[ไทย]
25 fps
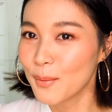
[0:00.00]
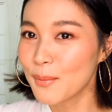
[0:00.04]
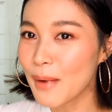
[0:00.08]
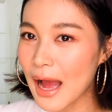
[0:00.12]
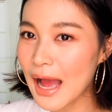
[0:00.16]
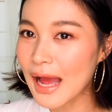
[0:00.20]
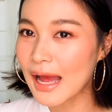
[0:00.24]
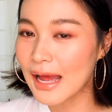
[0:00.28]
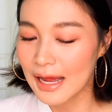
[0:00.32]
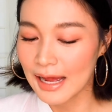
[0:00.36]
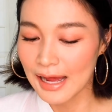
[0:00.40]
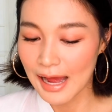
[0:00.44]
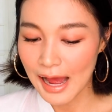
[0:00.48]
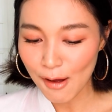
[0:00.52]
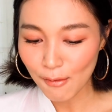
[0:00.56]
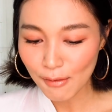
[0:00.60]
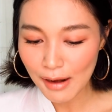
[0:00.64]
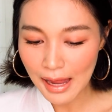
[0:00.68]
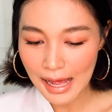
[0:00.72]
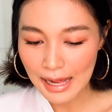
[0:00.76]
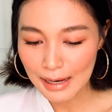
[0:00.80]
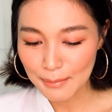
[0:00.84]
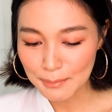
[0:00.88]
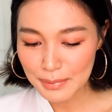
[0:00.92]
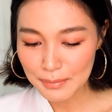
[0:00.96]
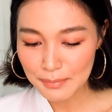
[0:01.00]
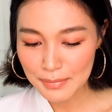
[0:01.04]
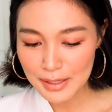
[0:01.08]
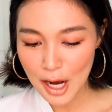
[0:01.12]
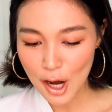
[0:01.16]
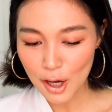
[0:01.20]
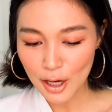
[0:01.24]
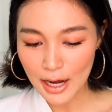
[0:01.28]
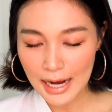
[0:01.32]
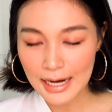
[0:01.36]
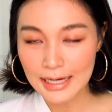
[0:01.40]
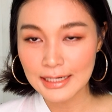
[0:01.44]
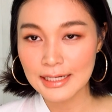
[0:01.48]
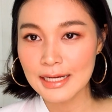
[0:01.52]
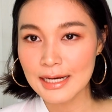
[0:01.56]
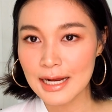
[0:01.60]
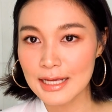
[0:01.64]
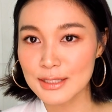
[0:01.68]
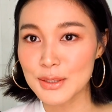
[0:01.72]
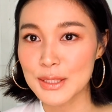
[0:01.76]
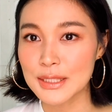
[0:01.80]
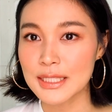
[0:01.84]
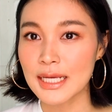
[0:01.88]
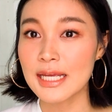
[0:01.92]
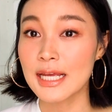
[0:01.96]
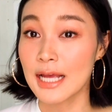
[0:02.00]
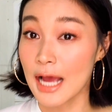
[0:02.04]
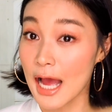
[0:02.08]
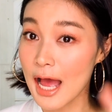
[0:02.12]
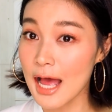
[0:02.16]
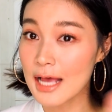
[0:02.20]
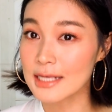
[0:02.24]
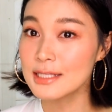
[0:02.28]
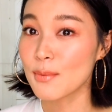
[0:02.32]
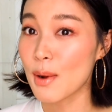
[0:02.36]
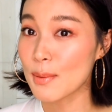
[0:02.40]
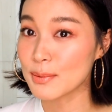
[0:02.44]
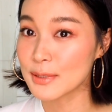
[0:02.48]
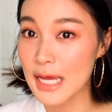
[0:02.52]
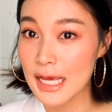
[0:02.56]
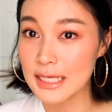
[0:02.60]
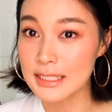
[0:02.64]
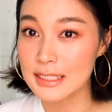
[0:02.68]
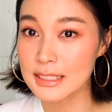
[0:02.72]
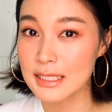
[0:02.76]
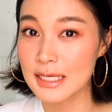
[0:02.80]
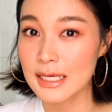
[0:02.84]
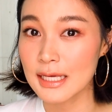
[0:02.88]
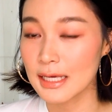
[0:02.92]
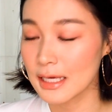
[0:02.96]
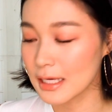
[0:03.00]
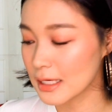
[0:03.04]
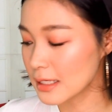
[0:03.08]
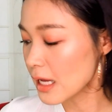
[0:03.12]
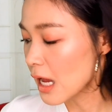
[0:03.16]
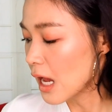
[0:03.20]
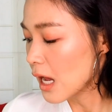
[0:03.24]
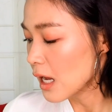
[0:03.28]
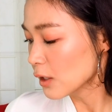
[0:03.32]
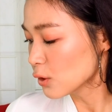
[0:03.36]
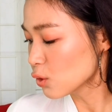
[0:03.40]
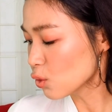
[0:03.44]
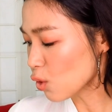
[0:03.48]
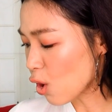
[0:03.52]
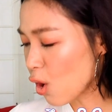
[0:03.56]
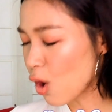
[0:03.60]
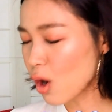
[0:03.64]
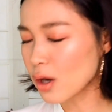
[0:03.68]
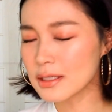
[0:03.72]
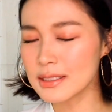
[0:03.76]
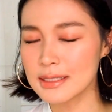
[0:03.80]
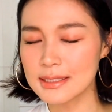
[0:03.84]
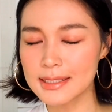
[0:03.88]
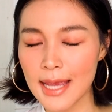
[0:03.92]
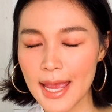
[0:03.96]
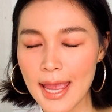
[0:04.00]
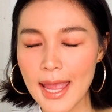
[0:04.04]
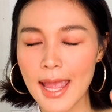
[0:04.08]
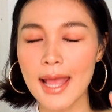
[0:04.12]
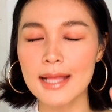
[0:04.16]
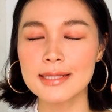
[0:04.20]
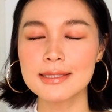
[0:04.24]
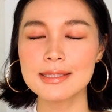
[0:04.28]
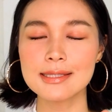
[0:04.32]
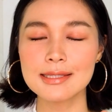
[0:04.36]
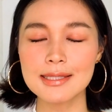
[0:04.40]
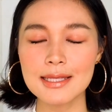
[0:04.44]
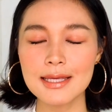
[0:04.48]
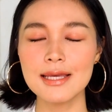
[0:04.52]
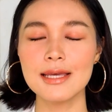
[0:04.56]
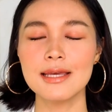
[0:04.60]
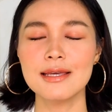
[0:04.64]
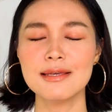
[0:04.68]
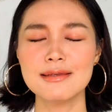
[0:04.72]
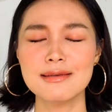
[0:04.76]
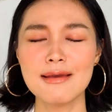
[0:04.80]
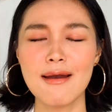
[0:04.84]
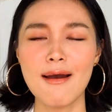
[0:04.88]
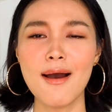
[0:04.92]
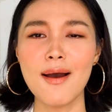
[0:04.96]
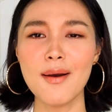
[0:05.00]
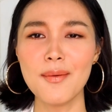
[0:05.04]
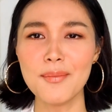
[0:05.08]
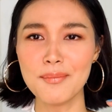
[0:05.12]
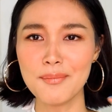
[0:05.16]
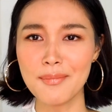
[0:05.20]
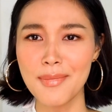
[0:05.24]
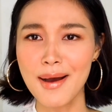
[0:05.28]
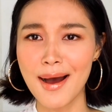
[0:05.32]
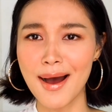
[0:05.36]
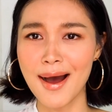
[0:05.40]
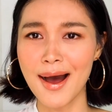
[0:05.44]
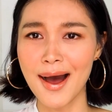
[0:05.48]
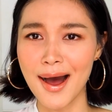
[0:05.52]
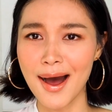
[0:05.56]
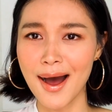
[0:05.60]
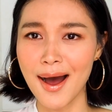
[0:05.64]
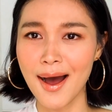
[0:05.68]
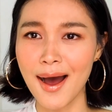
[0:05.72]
มา เอาล่ะ มันมีอะไรที่น่าสนใจอีก อ่ะสำหรับเฉดสี ทุกคนเฉดสีเยอะมา